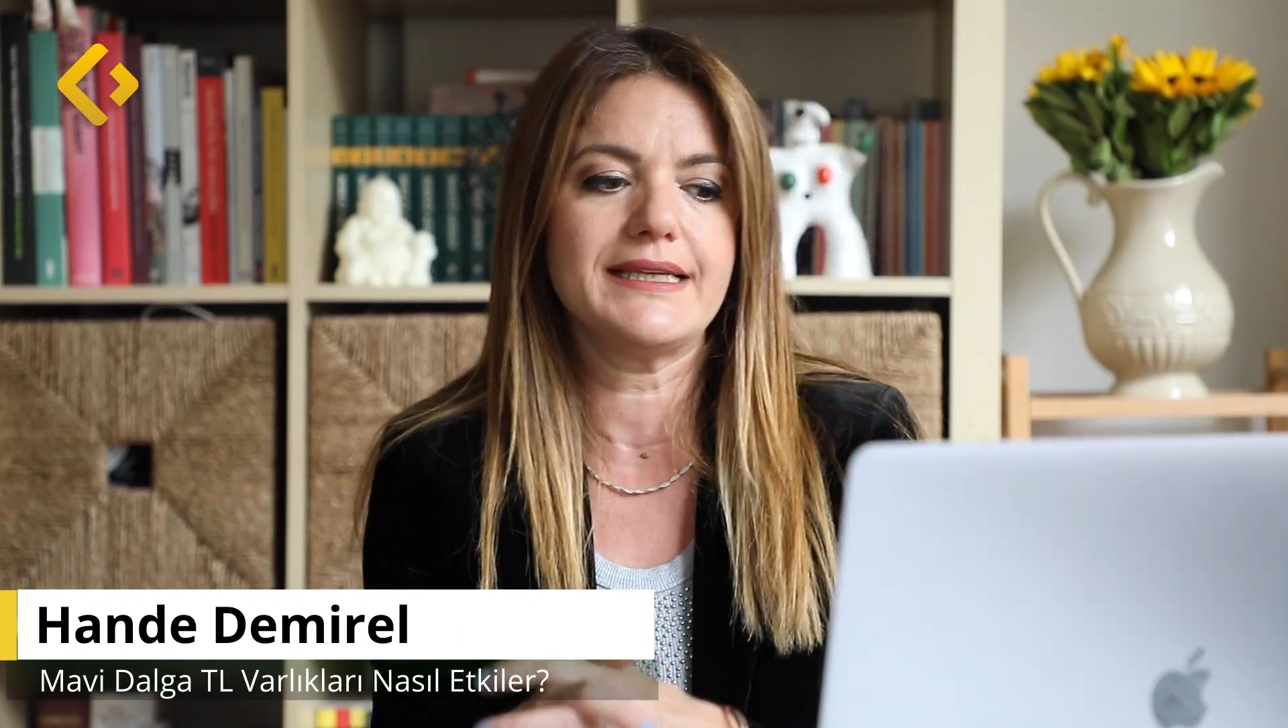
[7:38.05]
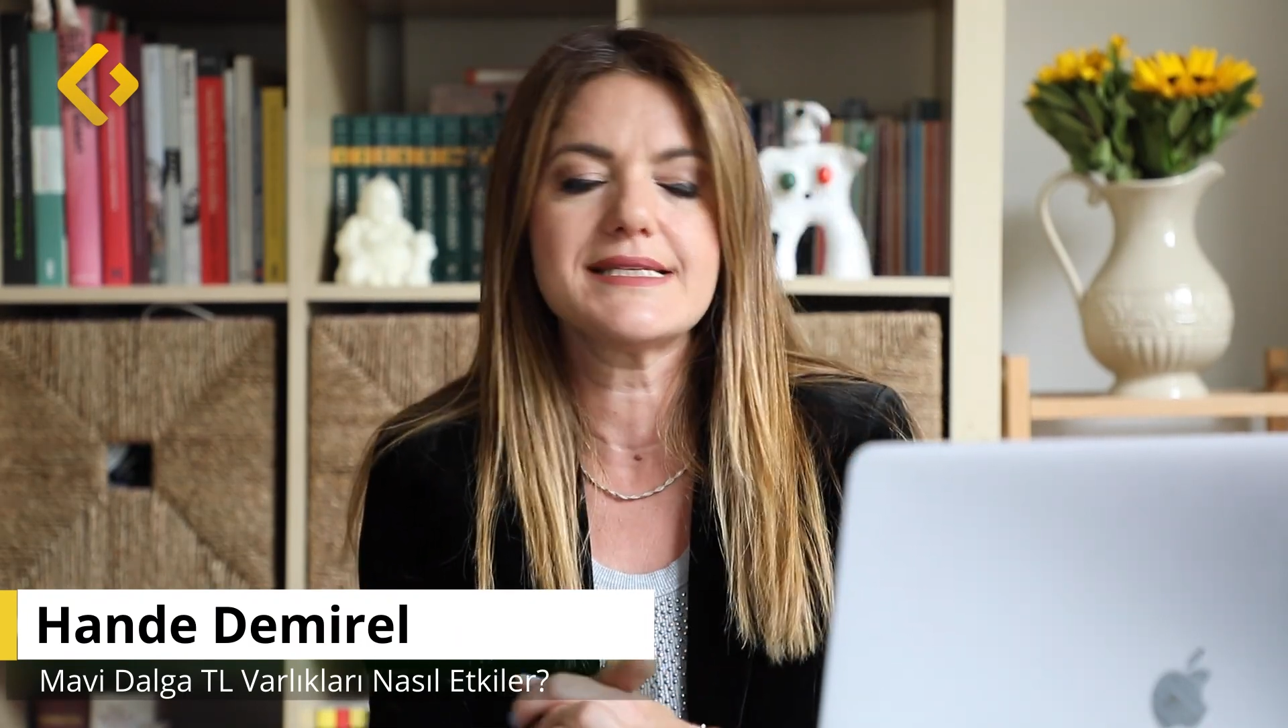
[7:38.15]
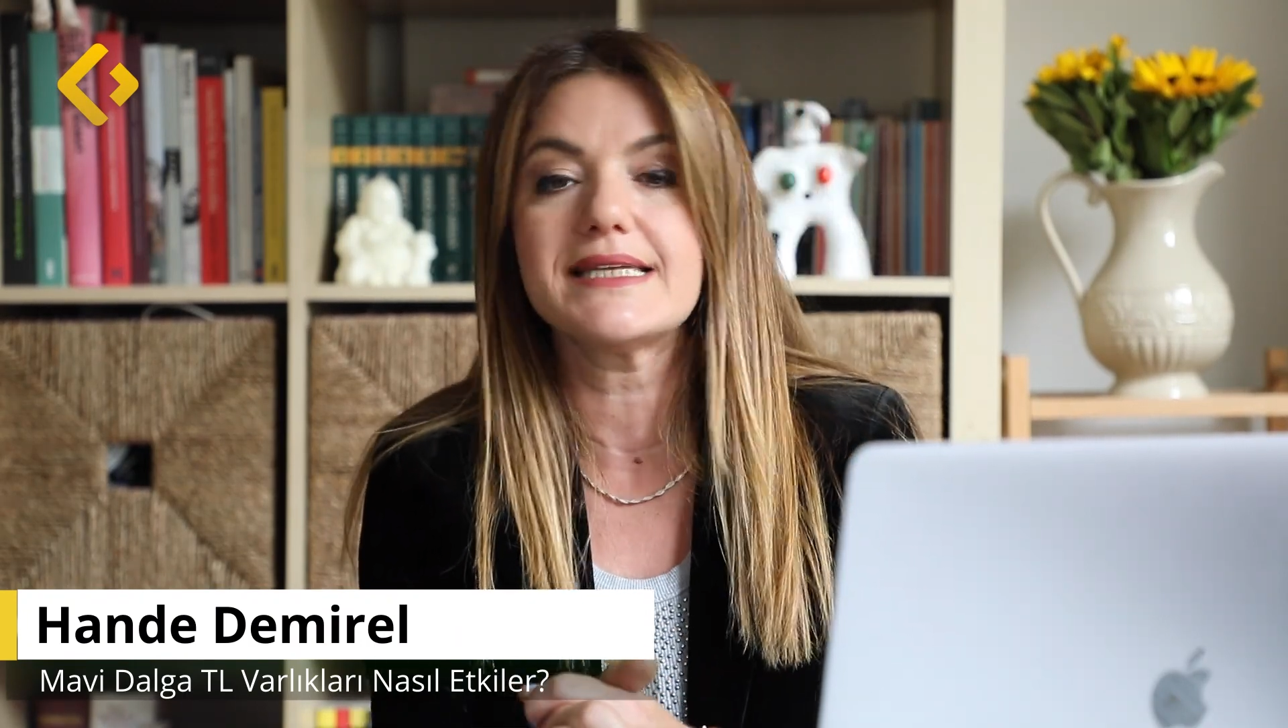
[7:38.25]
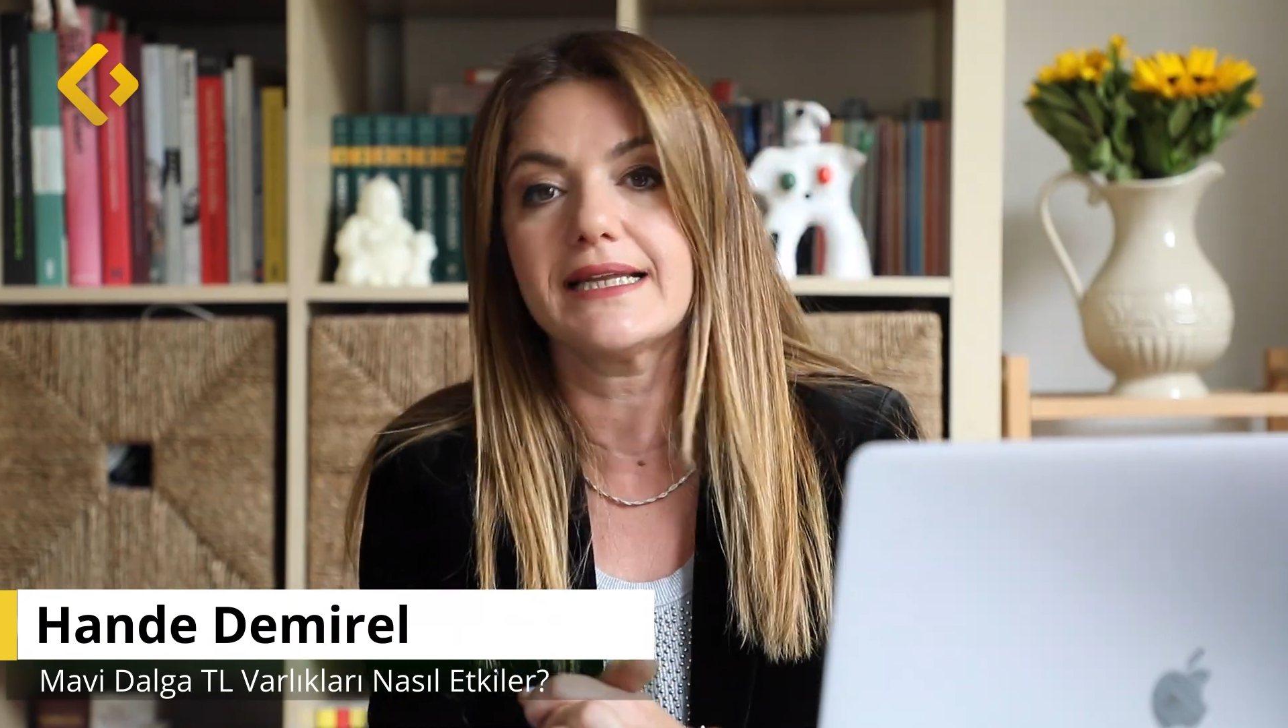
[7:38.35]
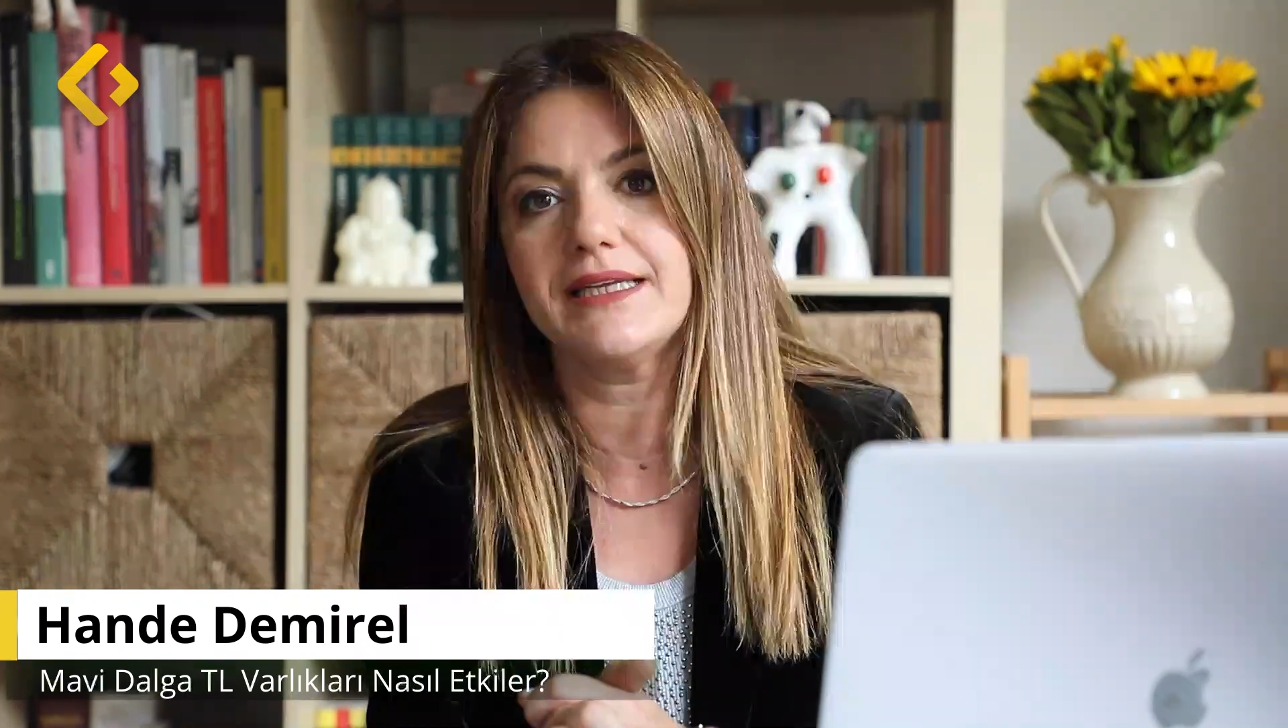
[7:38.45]

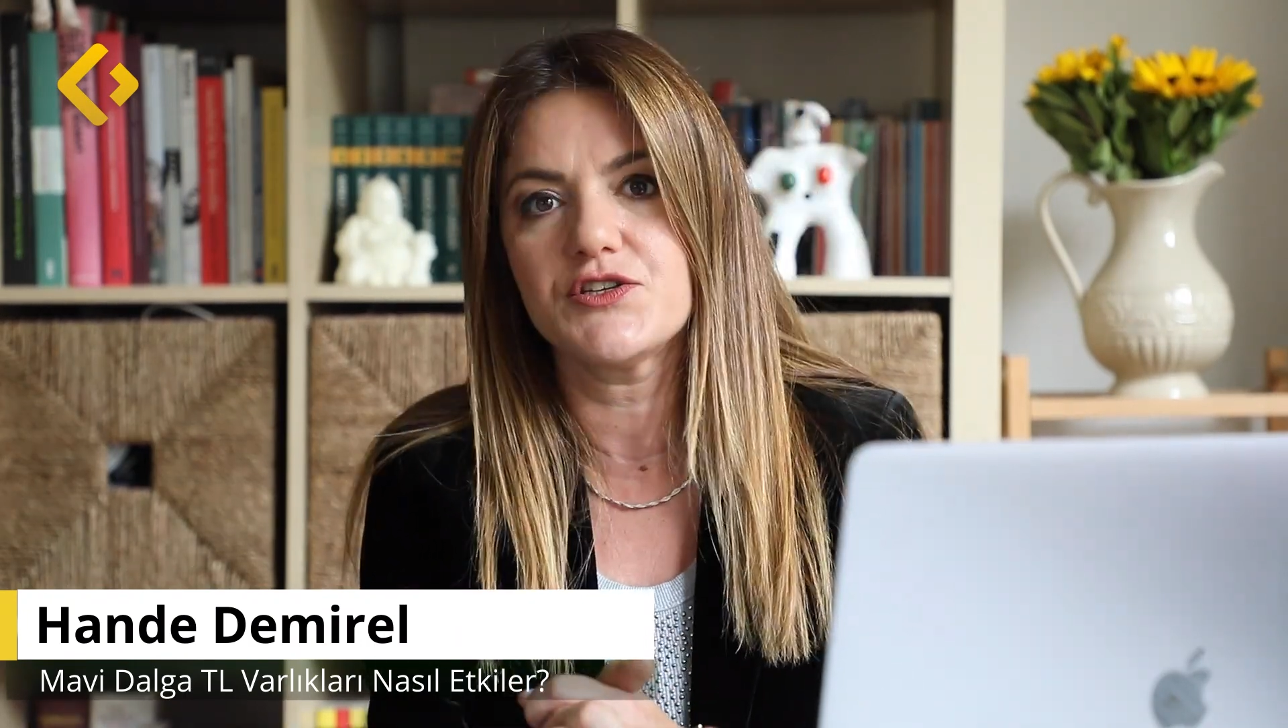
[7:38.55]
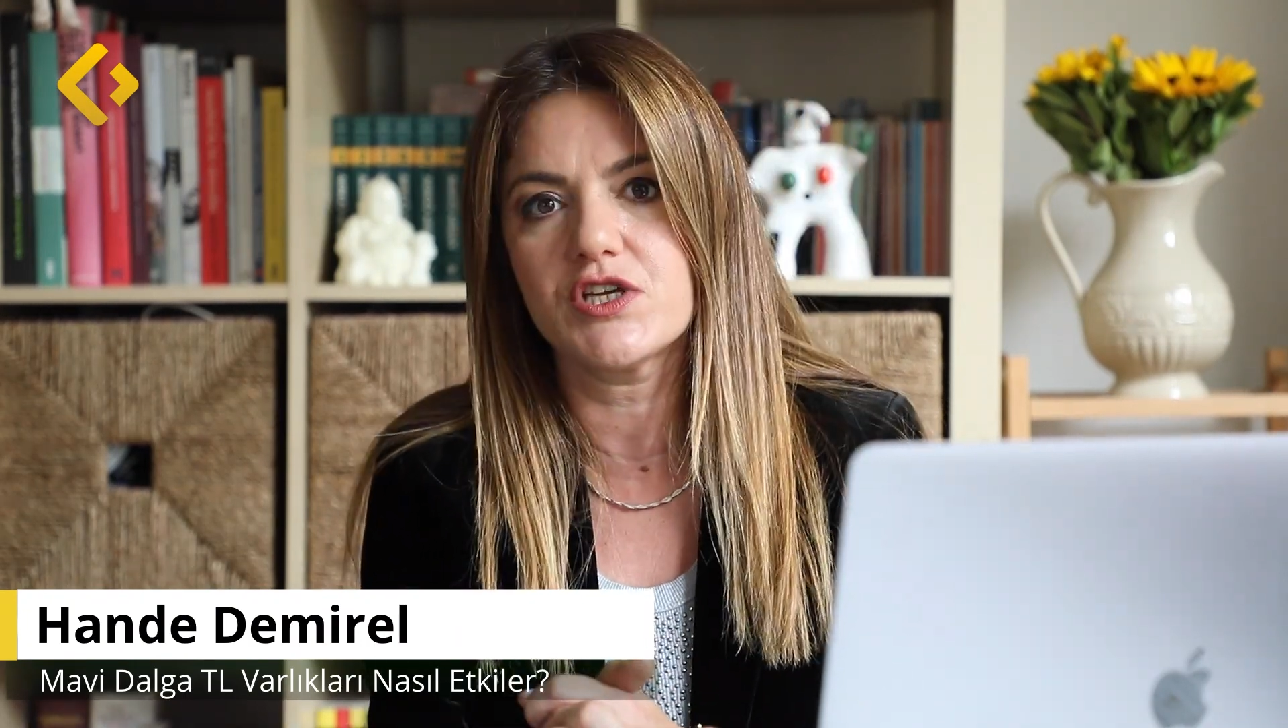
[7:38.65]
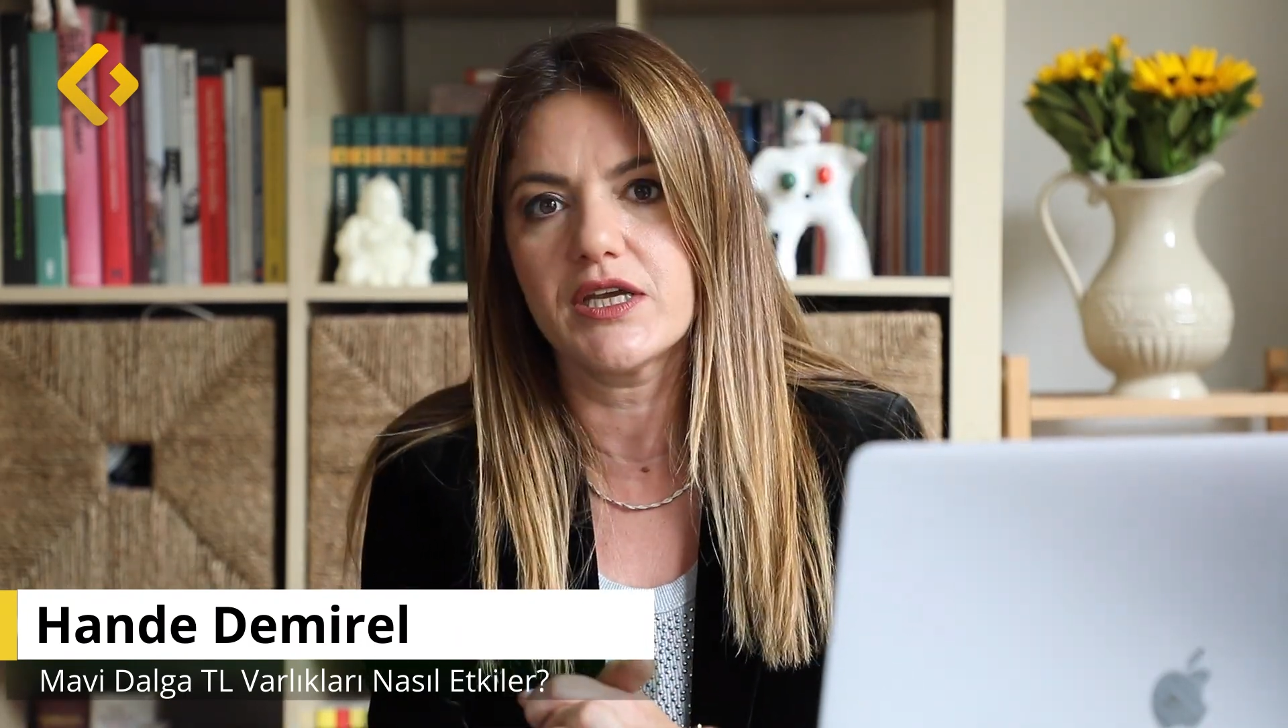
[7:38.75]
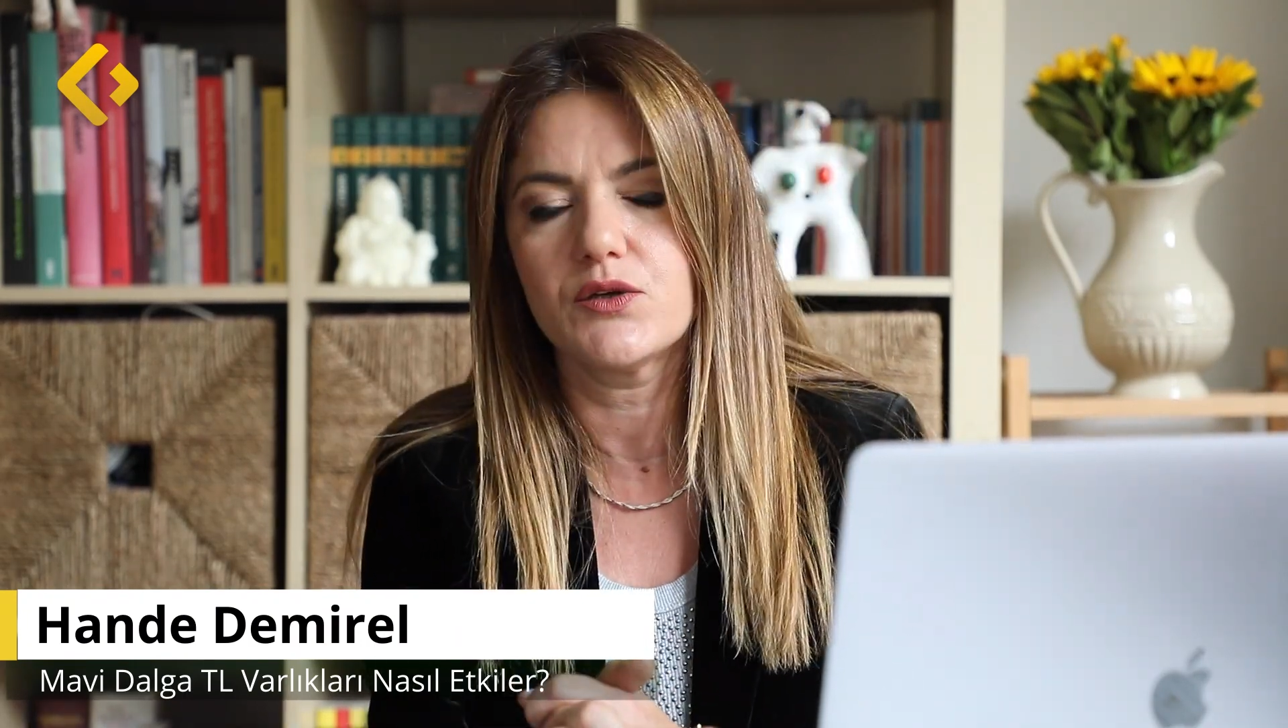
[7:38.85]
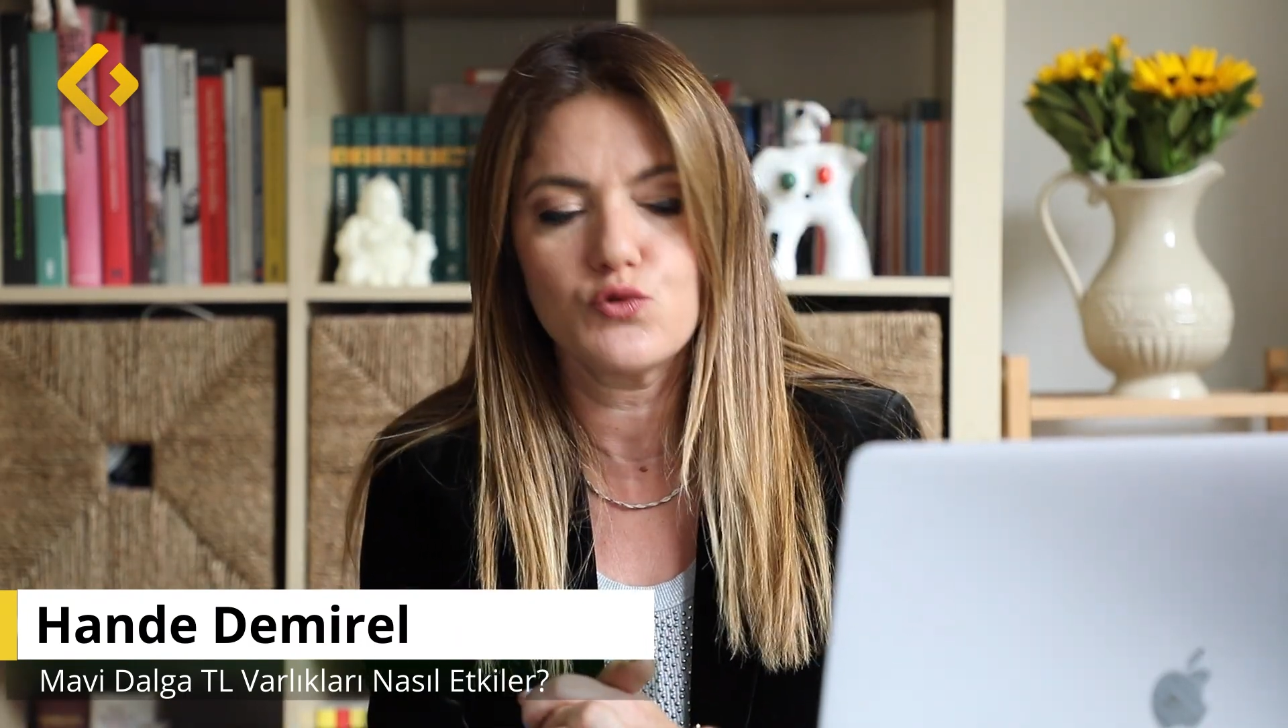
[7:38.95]
destekleyeceği